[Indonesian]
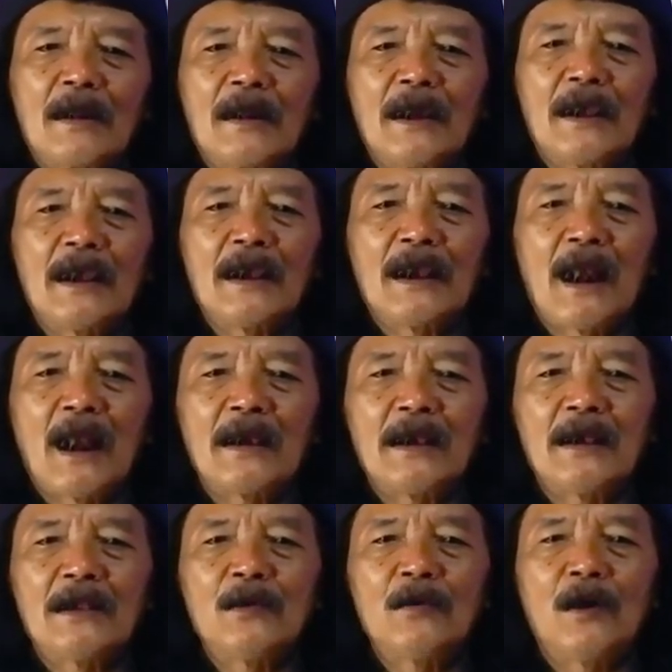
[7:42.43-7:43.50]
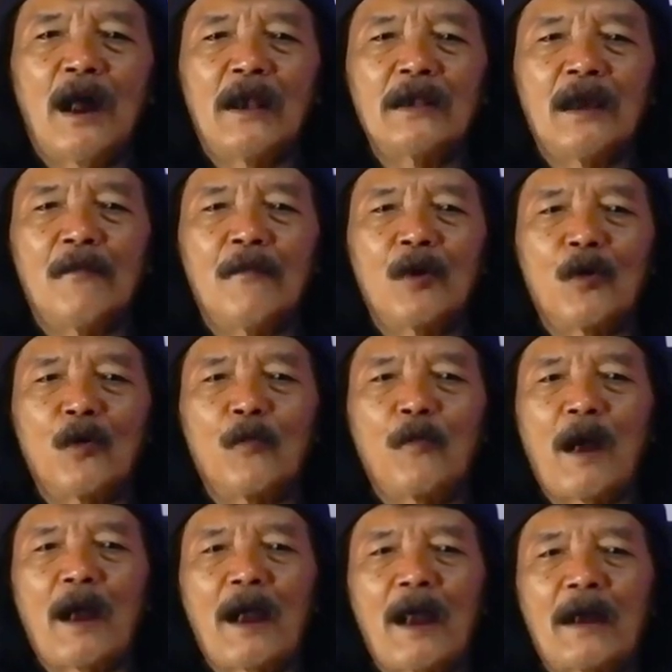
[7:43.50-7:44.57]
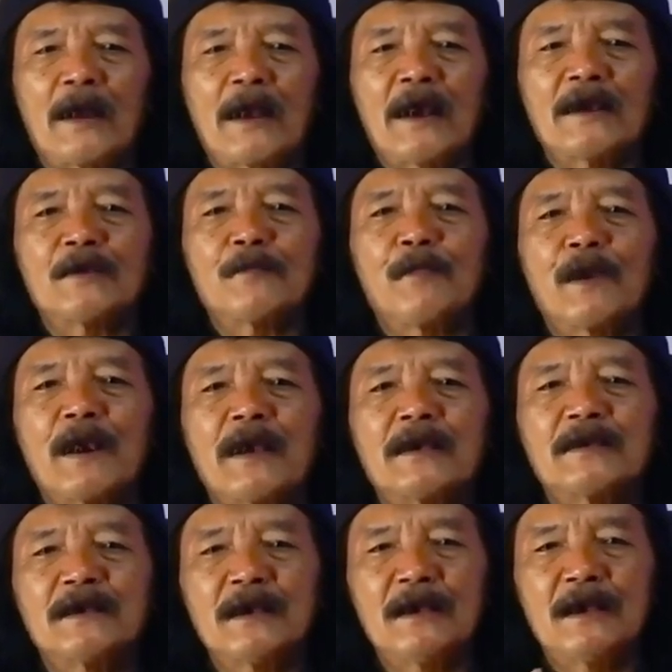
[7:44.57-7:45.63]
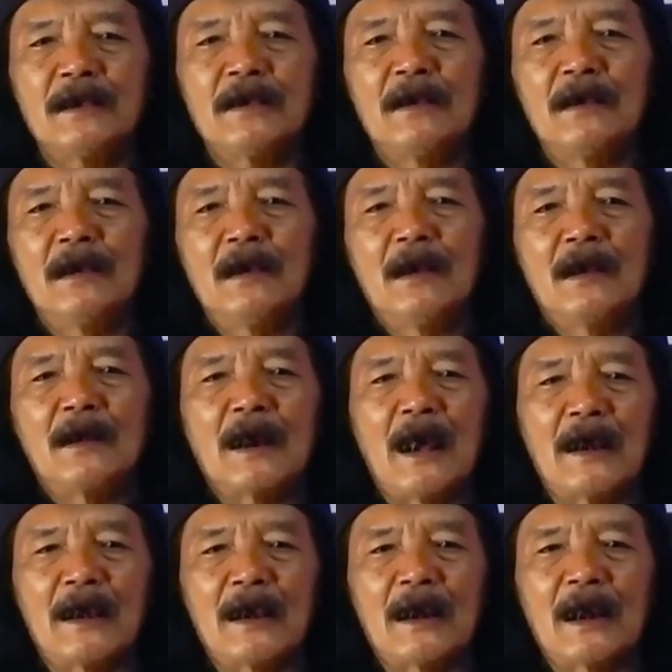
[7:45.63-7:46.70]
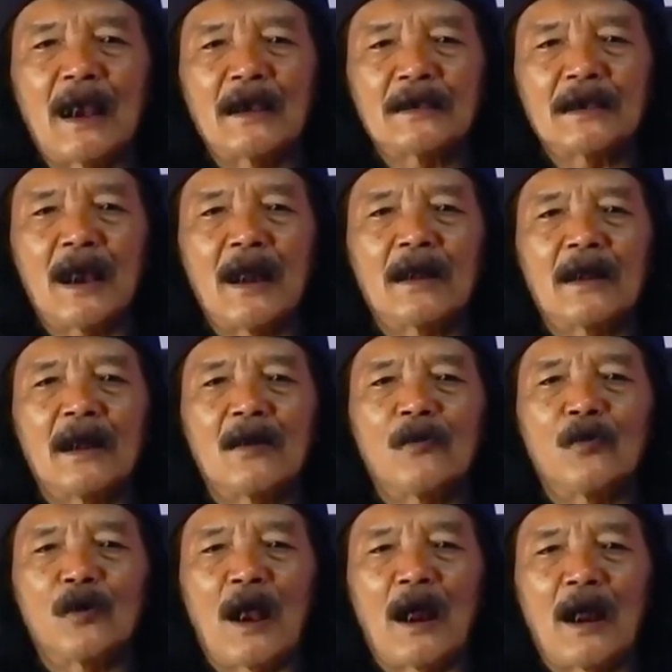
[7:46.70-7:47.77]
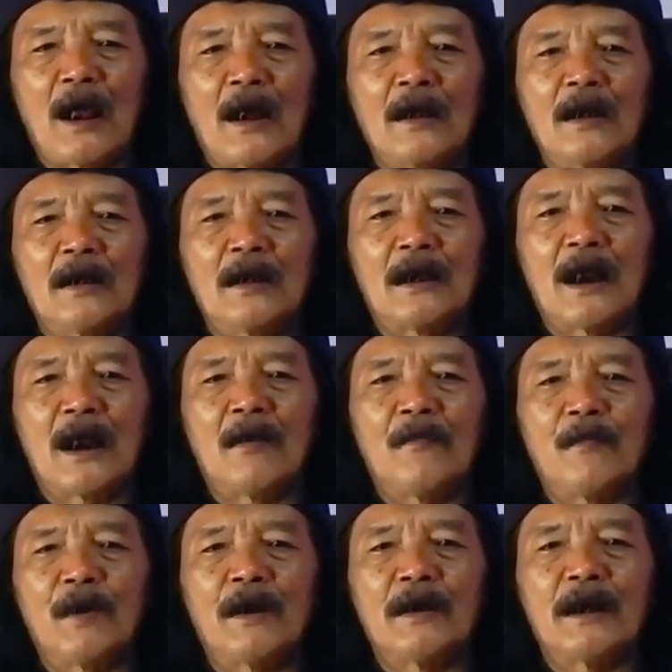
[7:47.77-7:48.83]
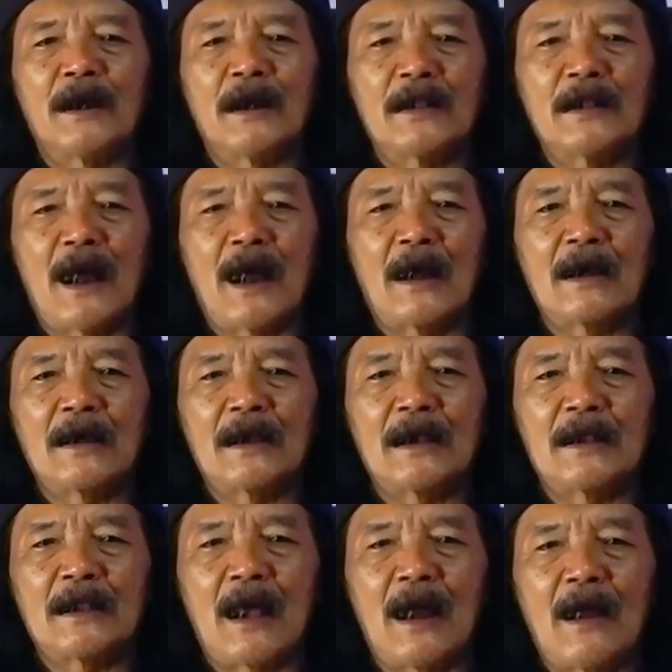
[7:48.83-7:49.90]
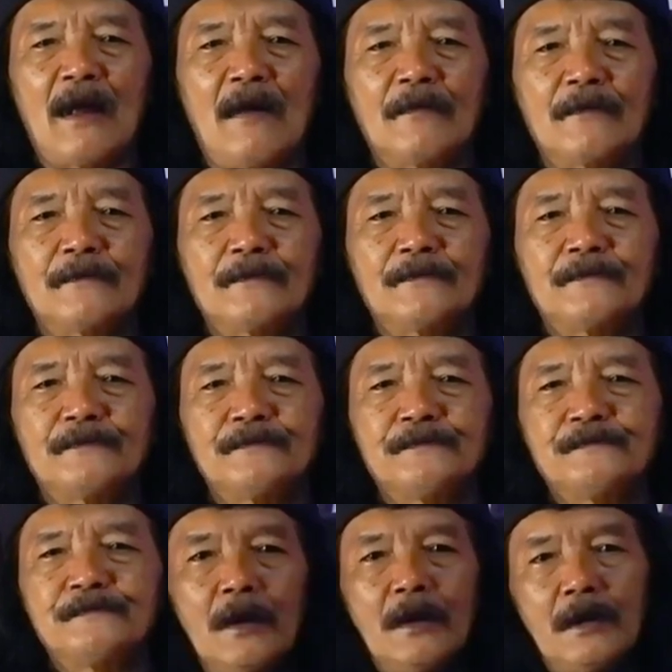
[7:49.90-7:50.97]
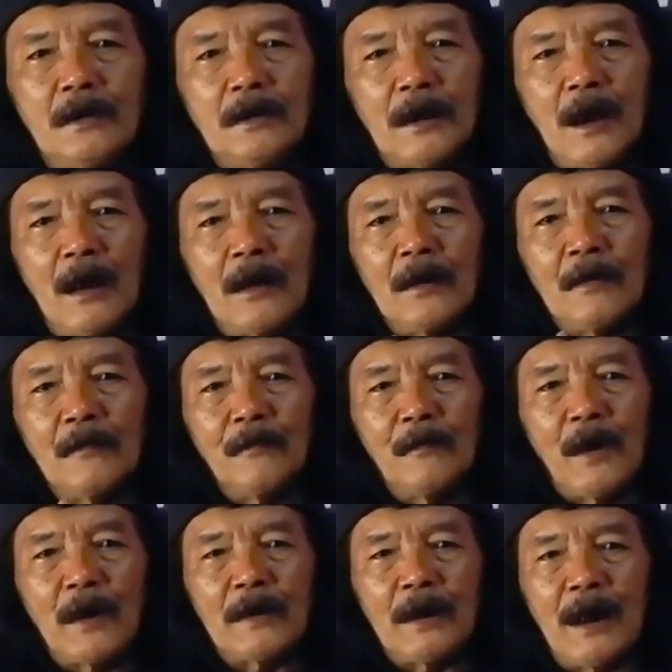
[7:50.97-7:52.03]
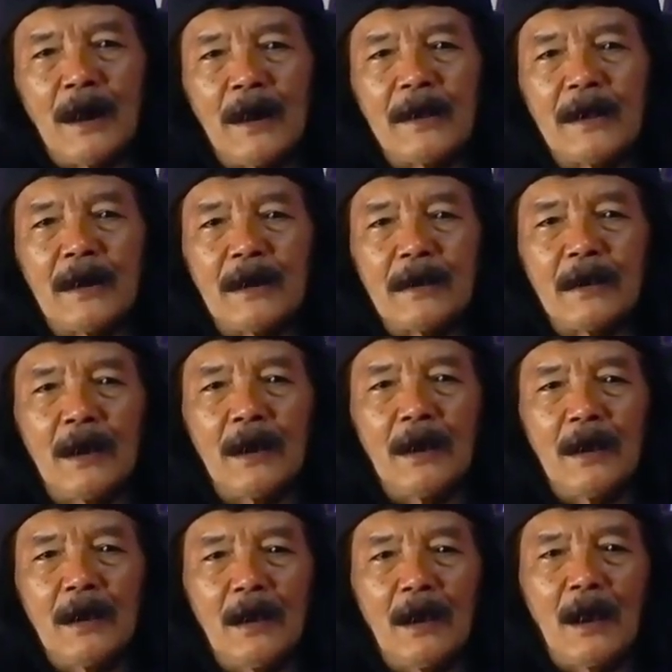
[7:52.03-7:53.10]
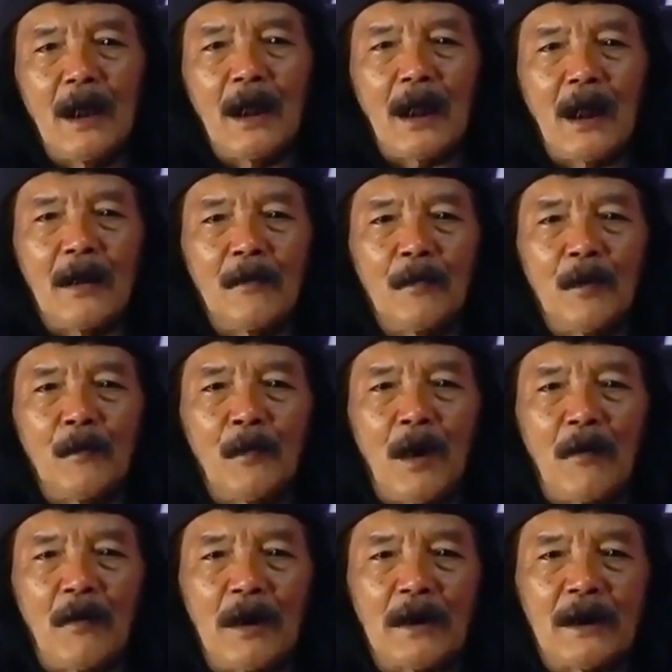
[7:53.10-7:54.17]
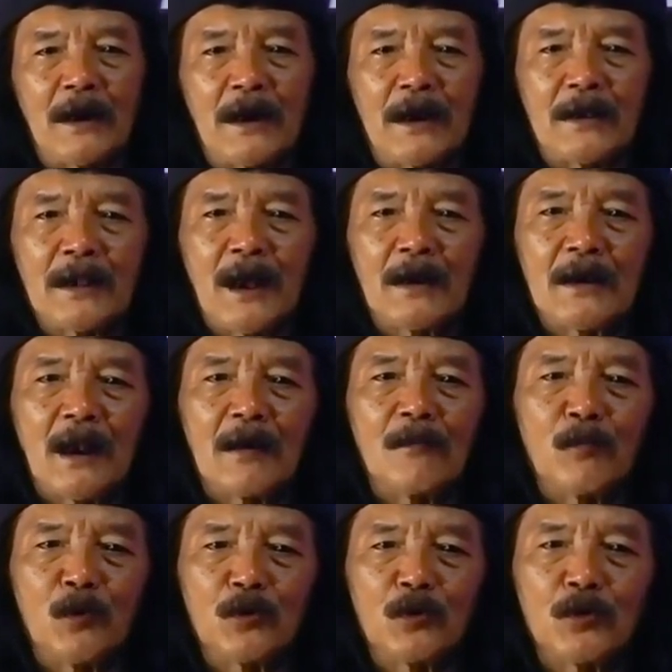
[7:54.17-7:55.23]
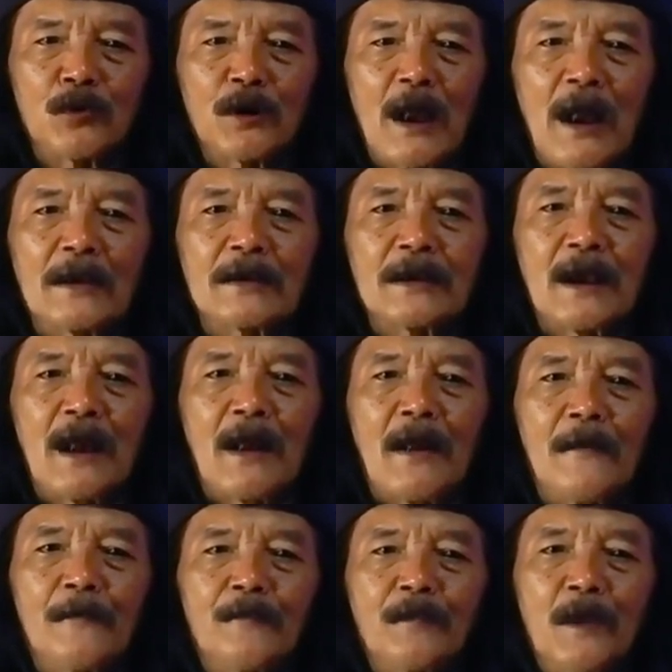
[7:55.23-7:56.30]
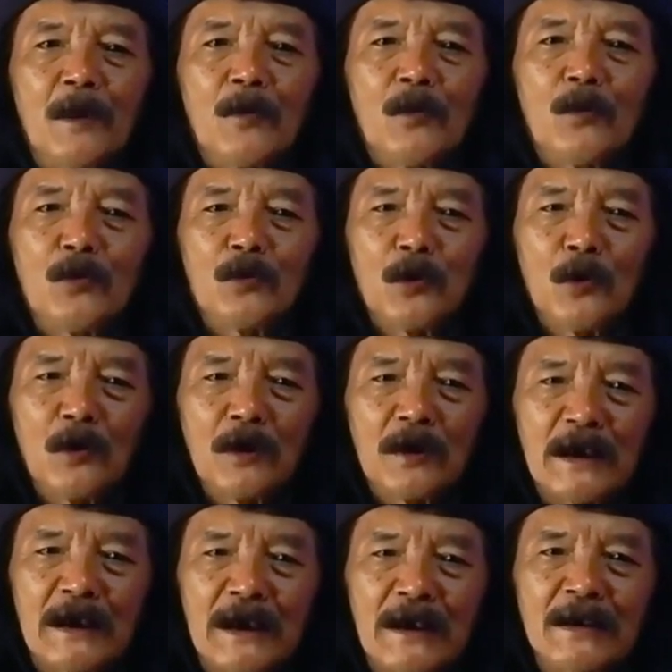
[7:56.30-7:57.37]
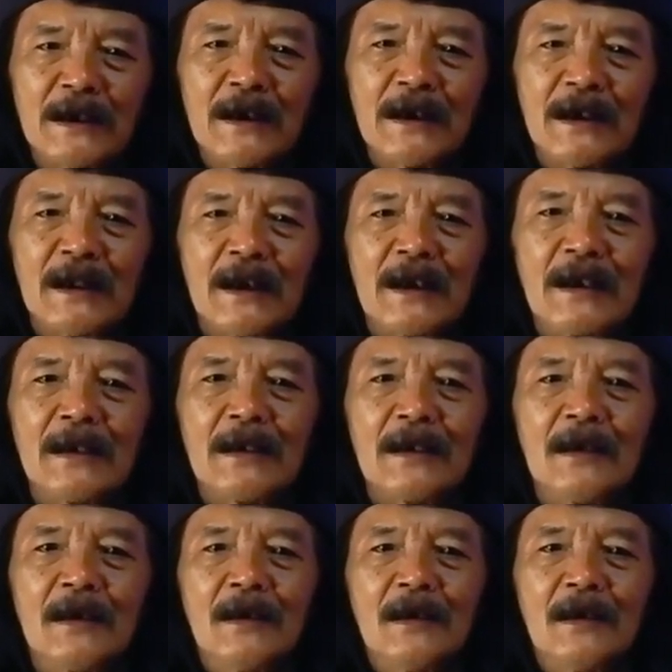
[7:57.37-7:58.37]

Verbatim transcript: maka keinginan itu hanya merupakan ekspresi dari rasa kekurangan dan penderitaan kita yang pada akhirnya akan membawa derita dan putus asa untuk diri sendiri.